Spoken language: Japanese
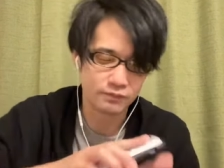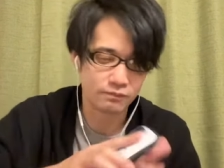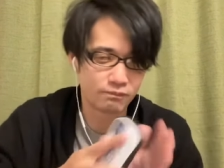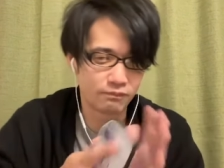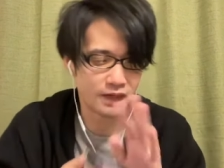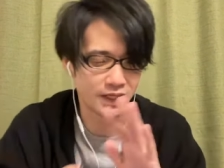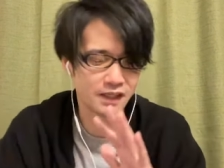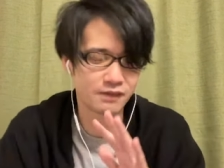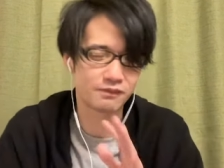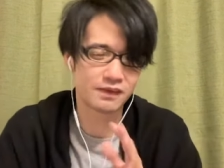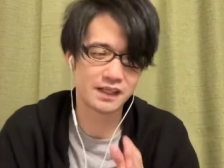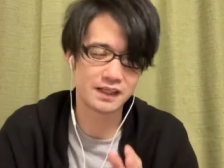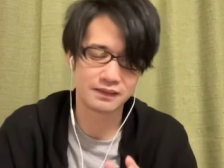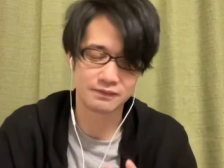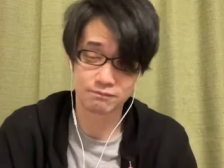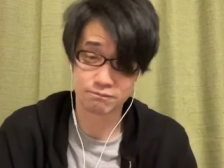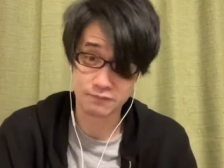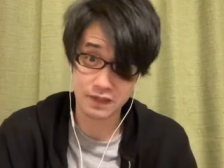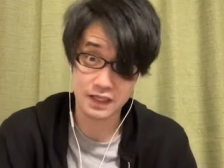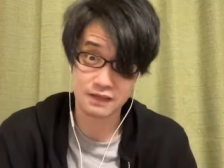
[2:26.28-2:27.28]
マキマ、
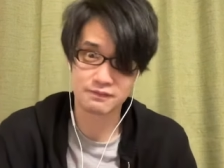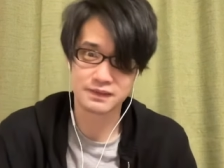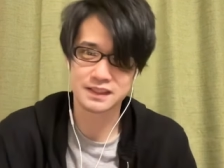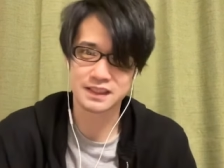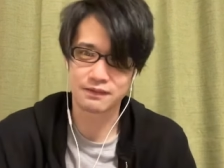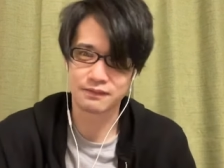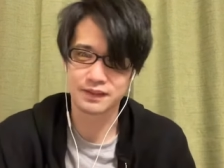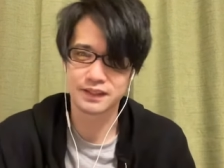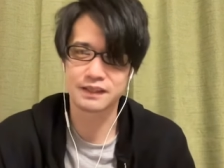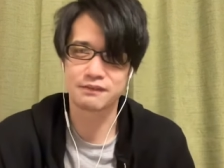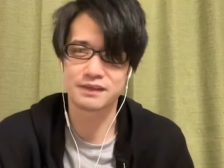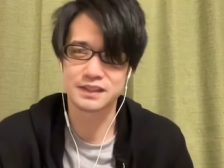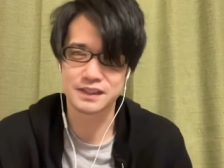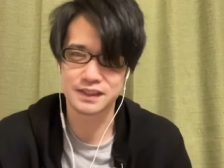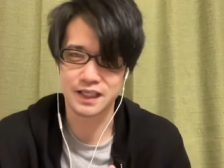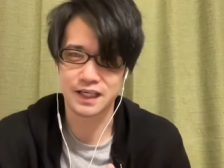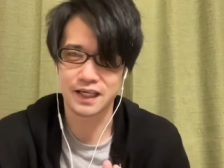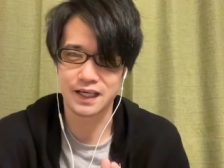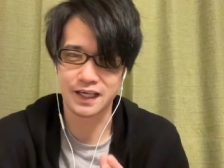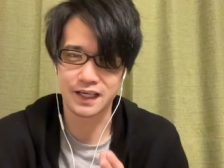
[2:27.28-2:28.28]
マキマさんは出ま
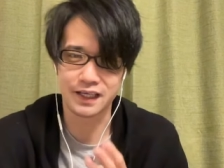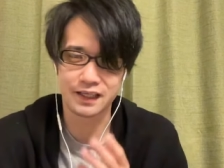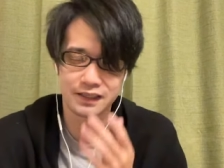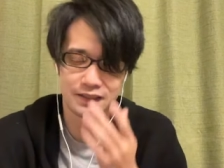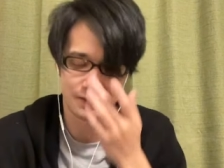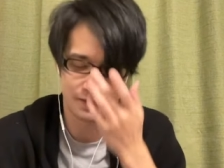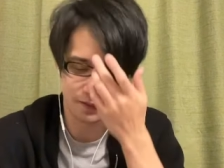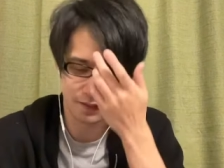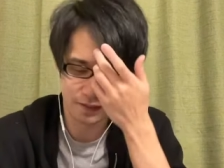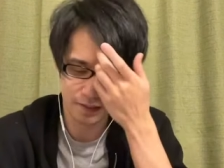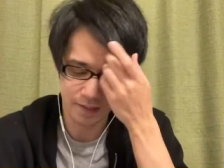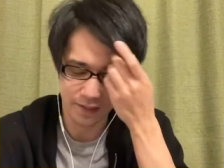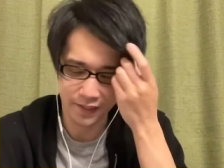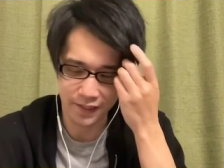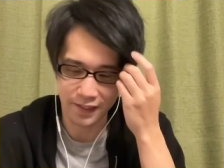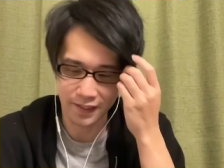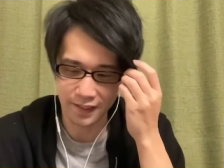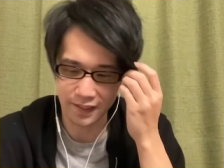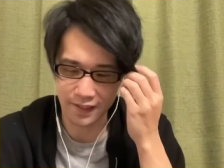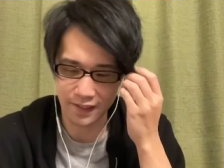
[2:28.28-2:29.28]
した。はい。
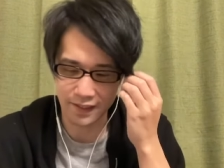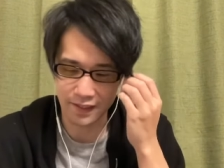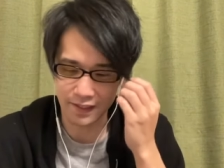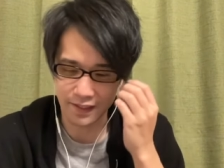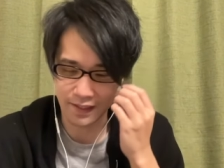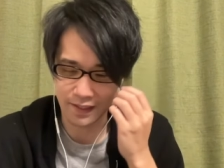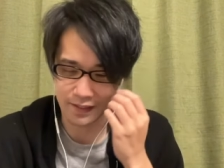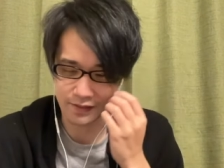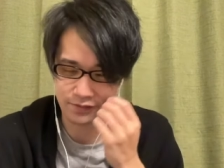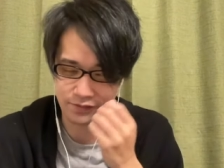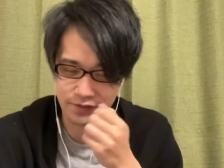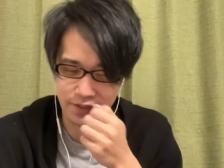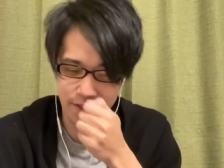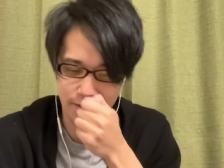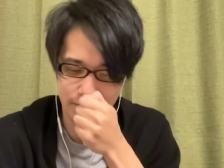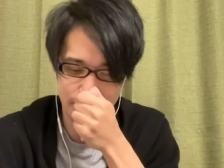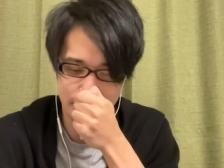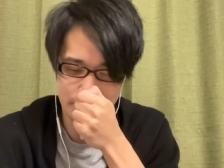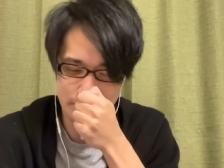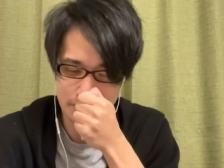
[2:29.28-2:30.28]
えー、それで
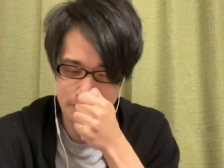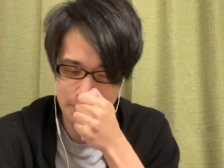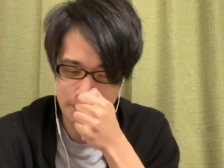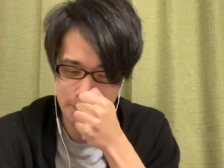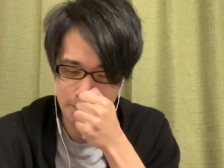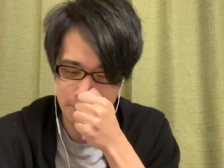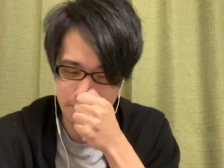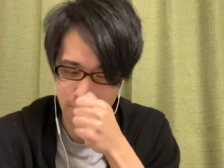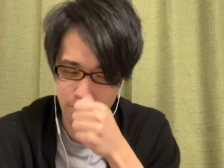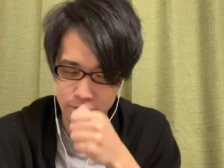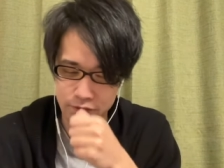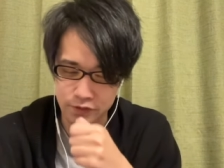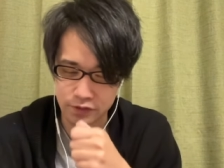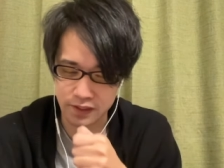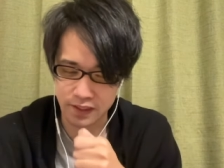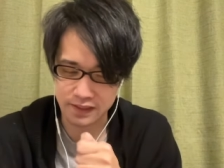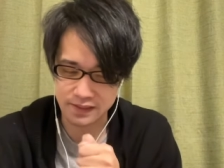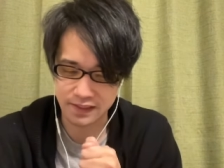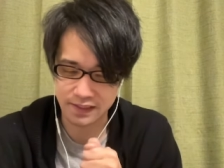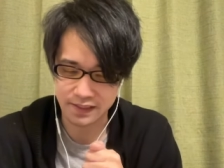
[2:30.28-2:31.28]
は、クヤしい
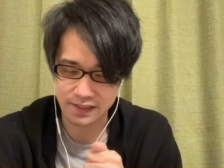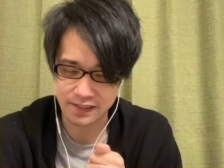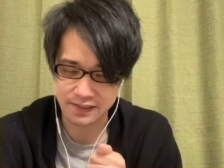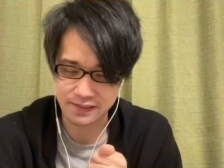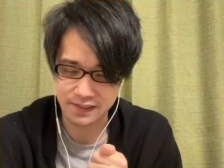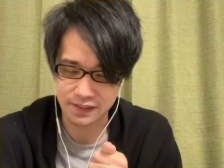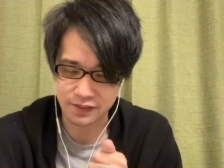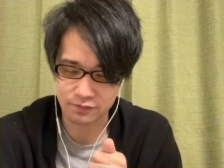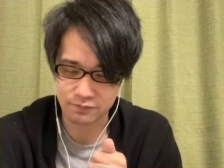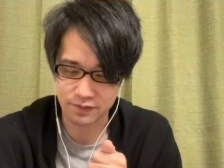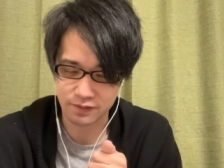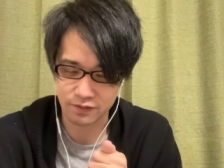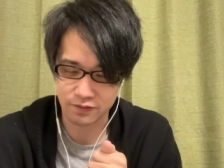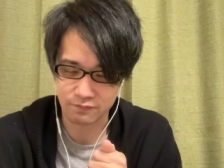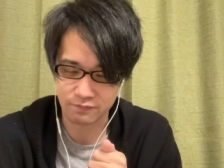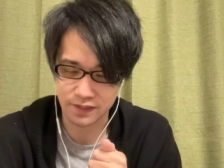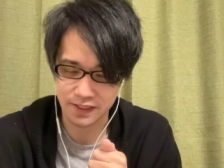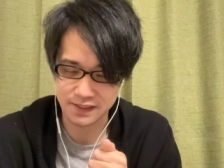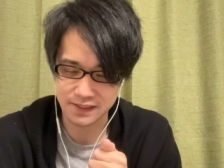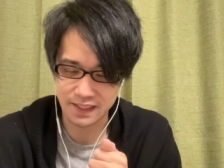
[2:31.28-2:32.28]
開催記念
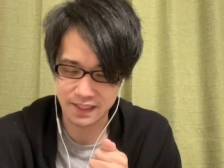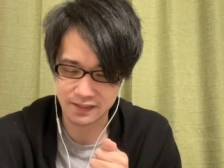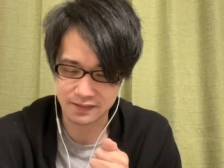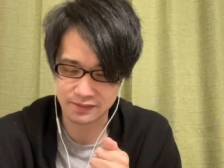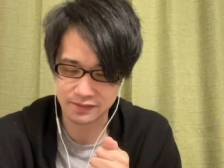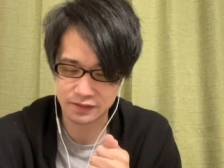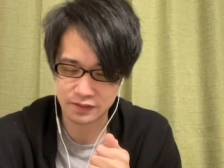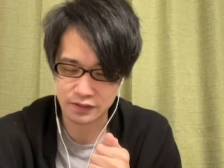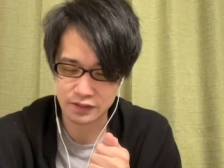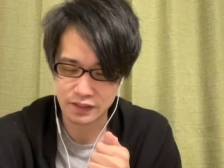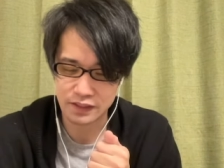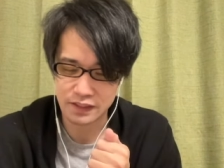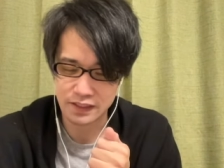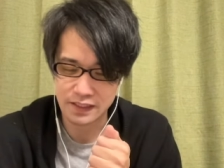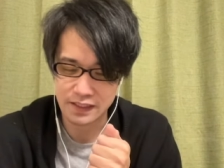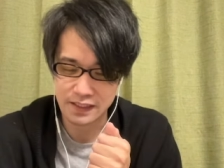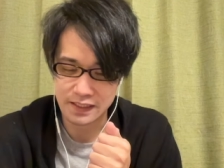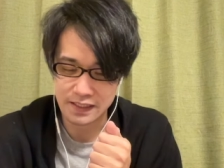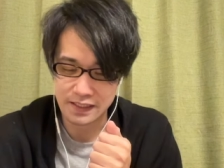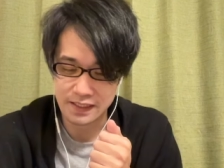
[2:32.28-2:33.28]
ソーマンコラボガチャ
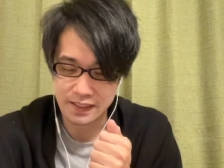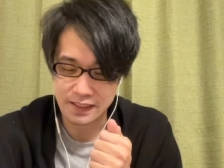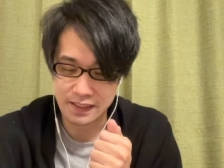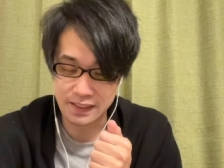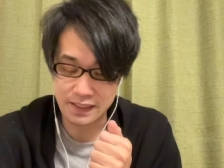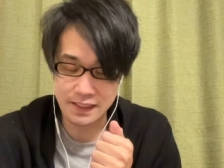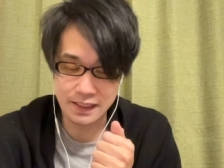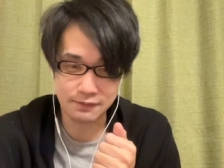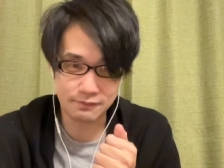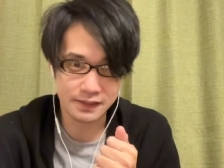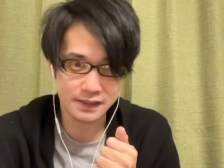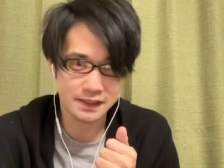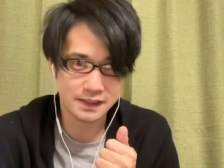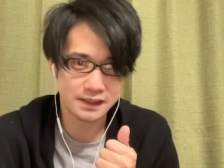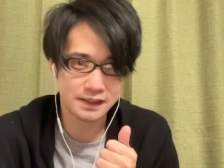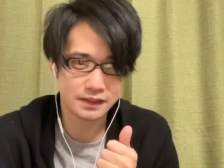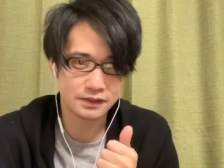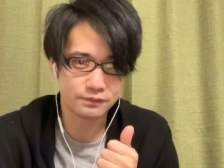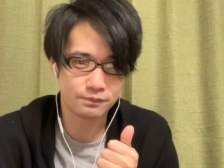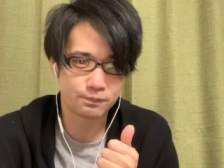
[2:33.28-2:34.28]
いきま
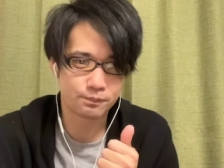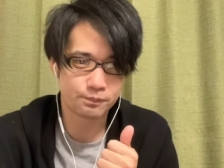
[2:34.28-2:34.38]
す